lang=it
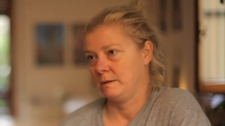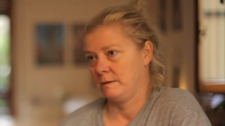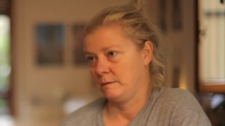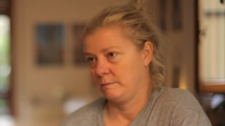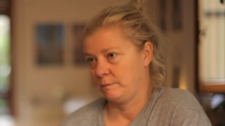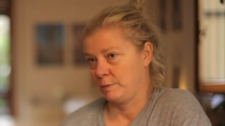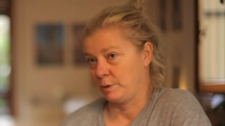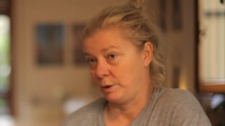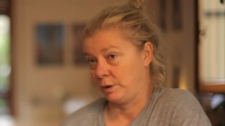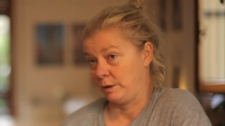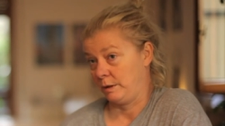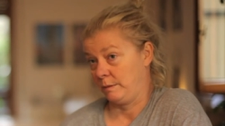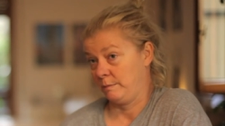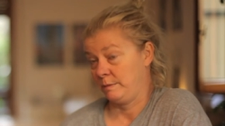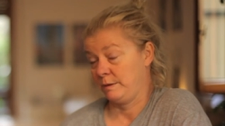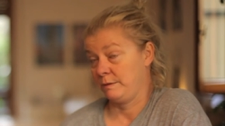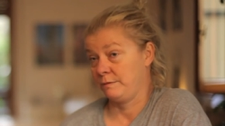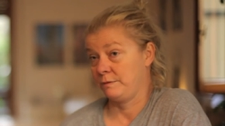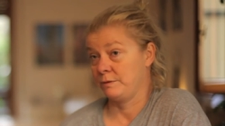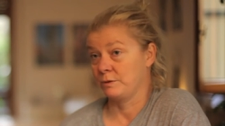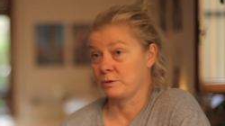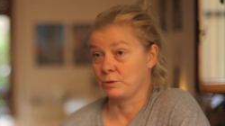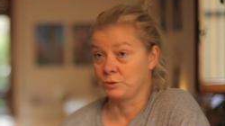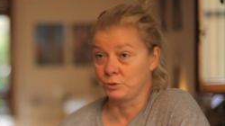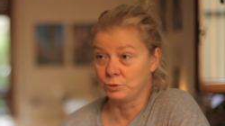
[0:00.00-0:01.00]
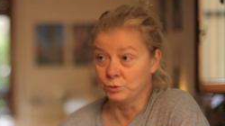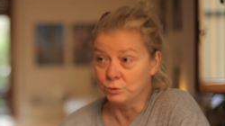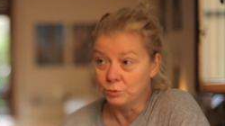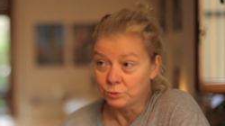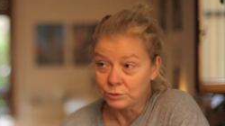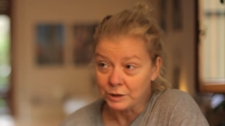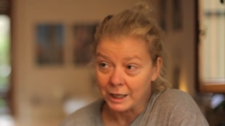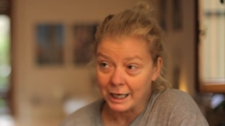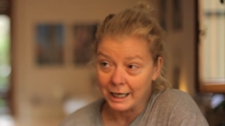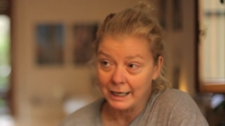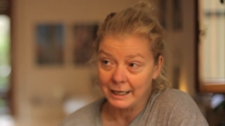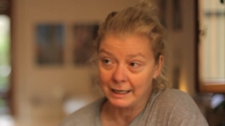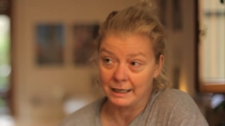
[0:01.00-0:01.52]
Poi per
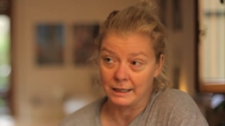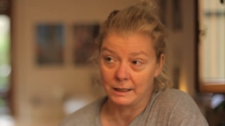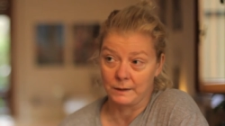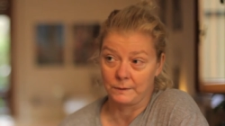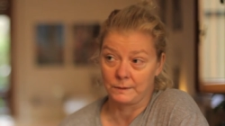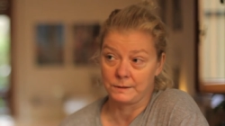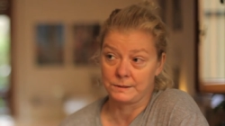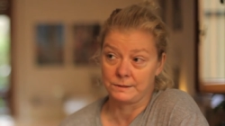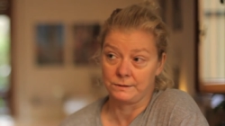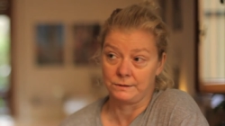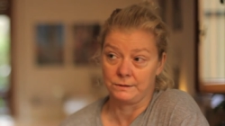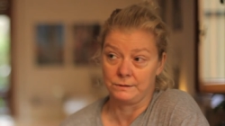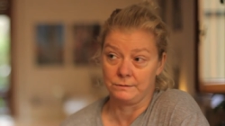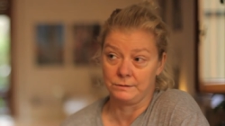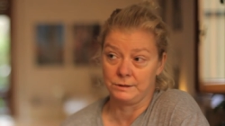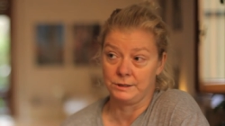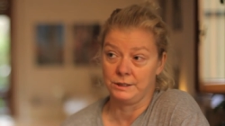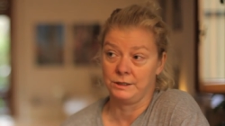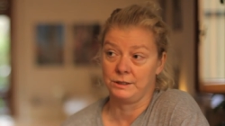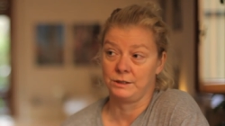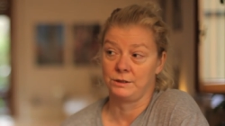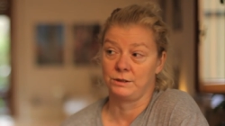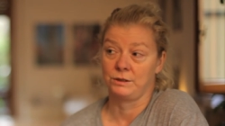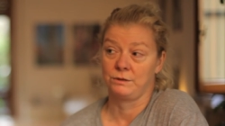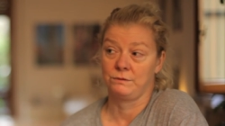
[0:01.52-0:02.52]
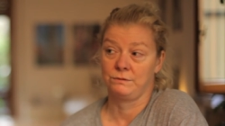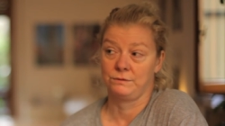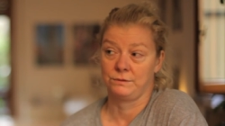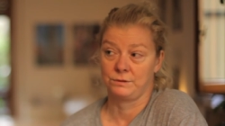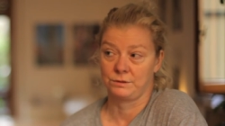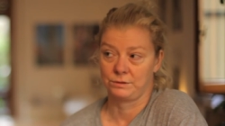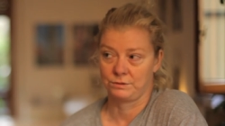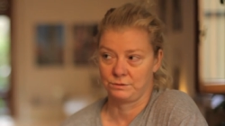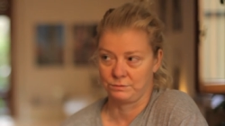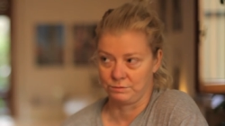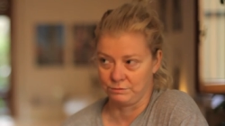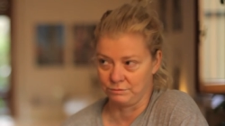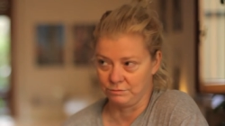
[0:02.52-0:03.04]
fortuna, e questo devo dire no
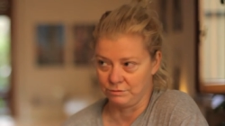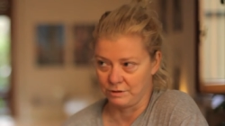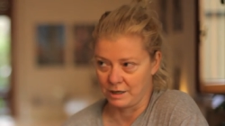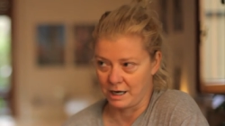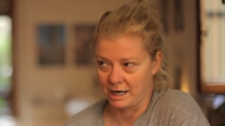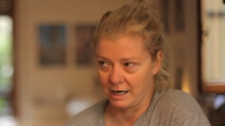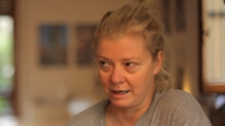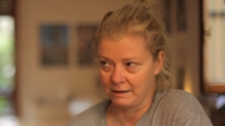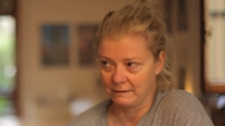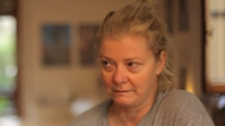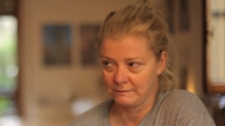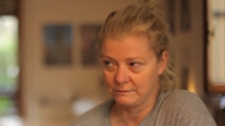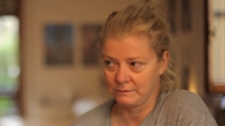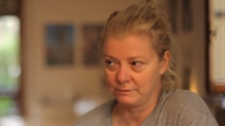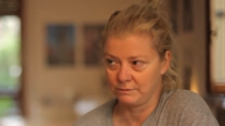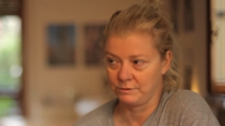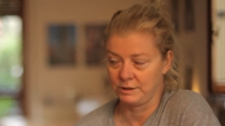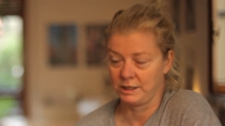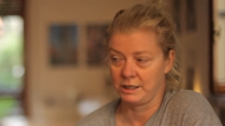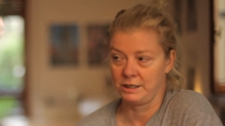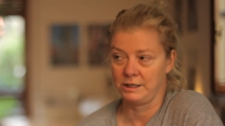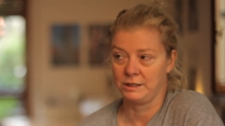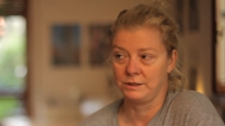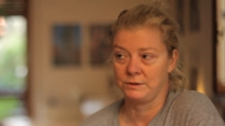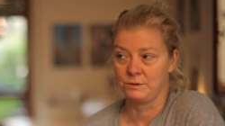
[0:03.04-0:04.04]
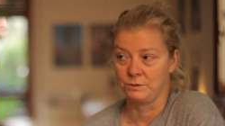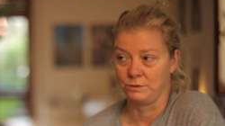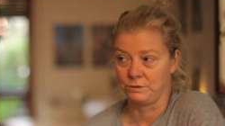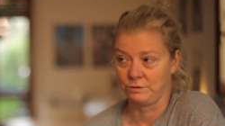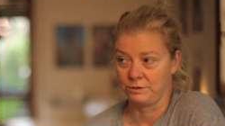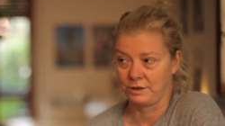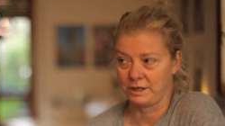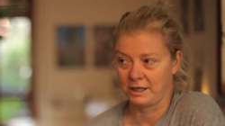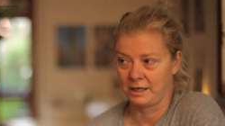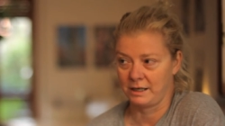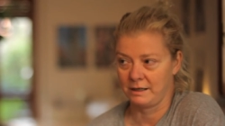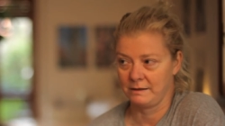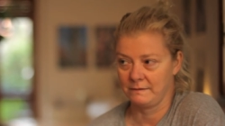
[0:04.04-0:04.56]
fortuna, un
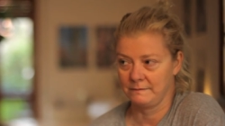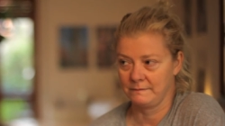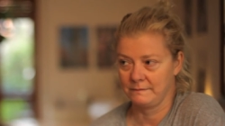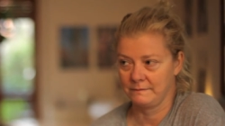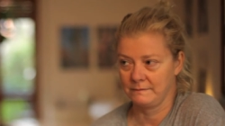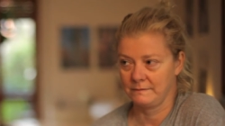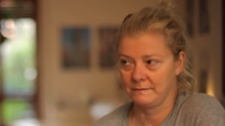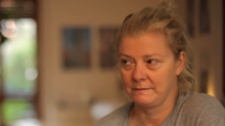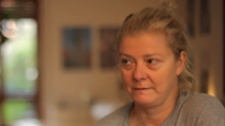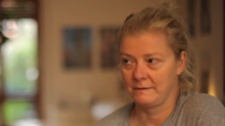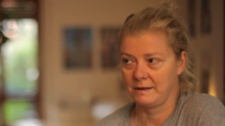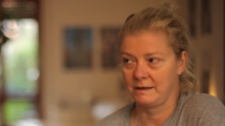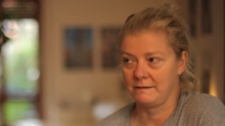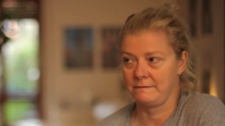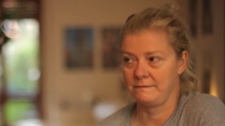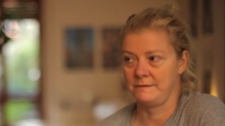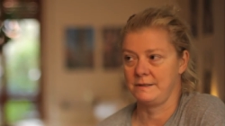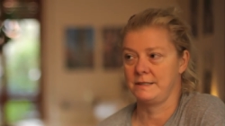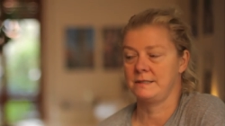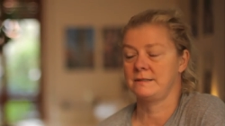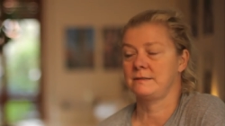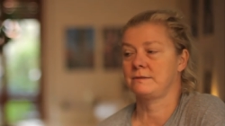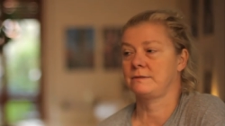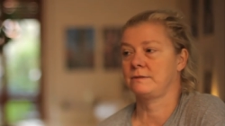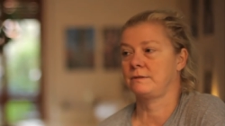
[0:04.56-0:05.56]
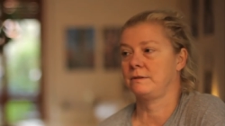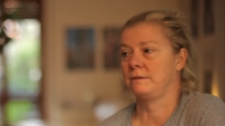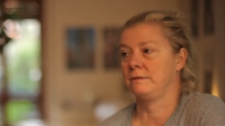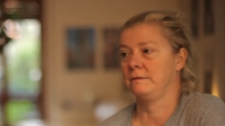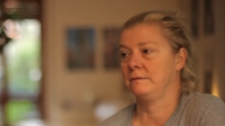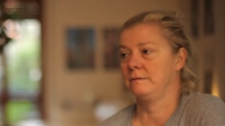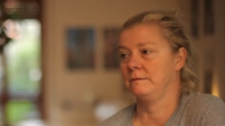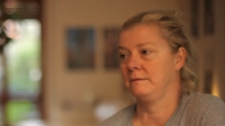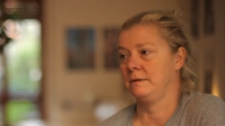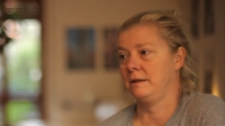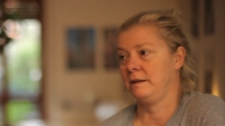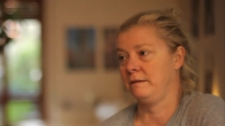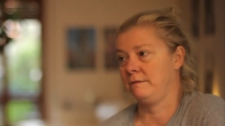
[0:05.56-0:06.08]
editore ha
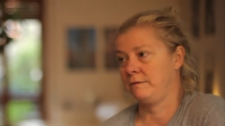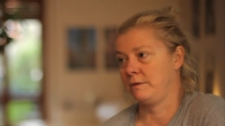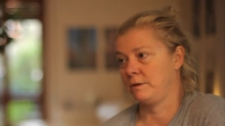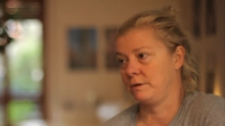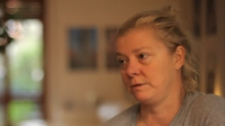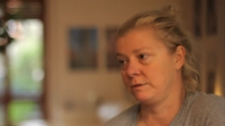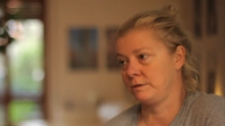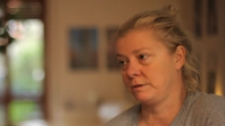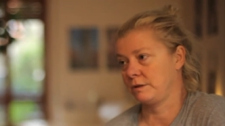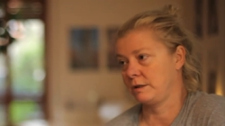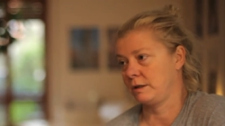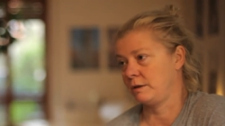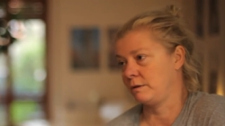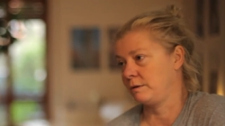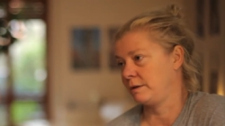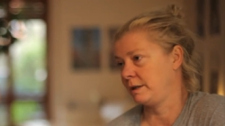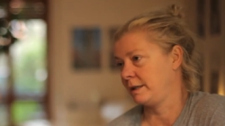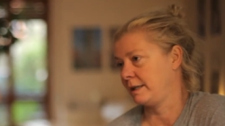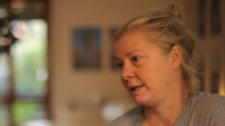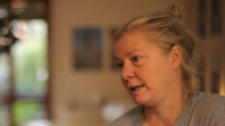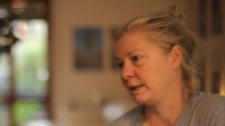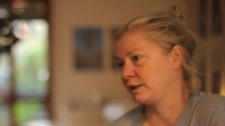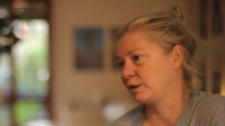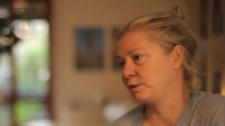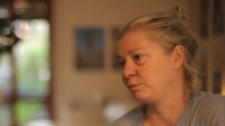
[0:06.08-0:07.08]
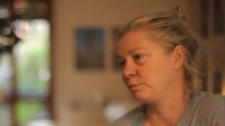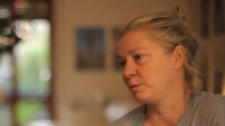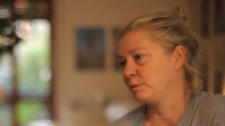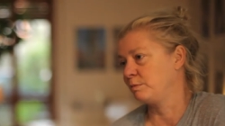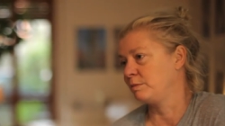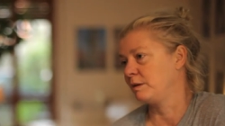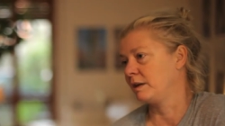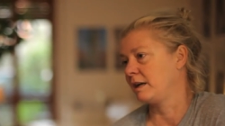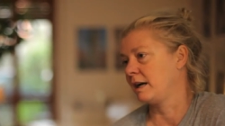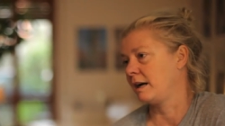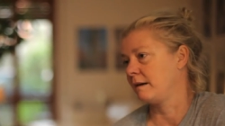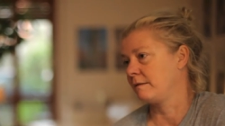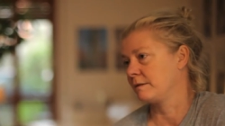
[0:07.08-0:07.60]
visto le foto che ogni tanto
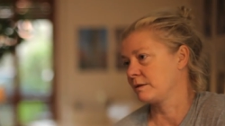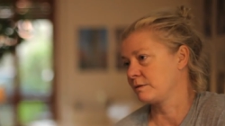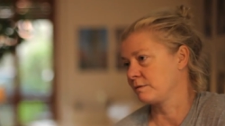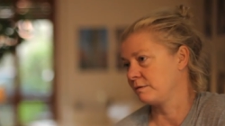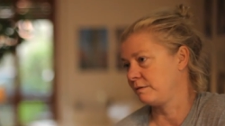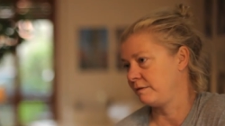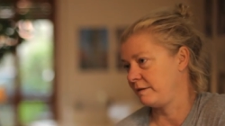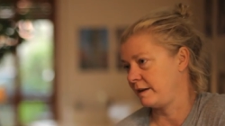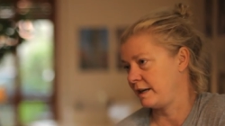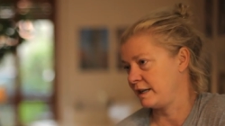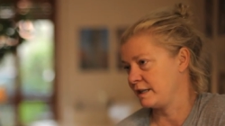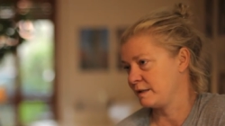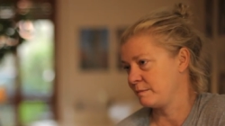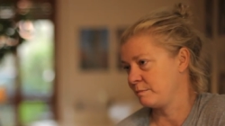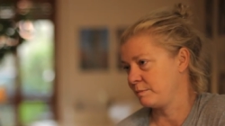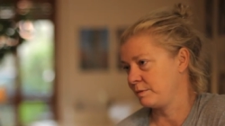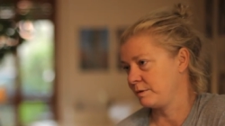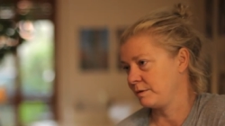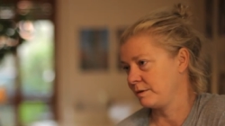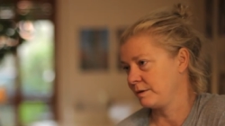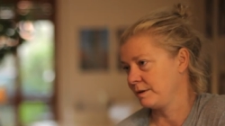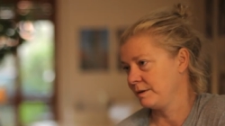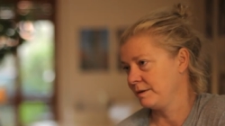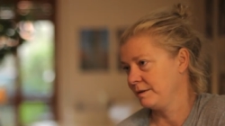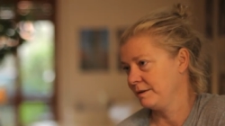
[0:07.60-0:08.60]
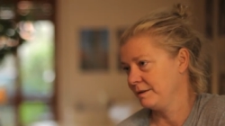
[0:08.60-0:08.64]
pubblicavo su Facebook,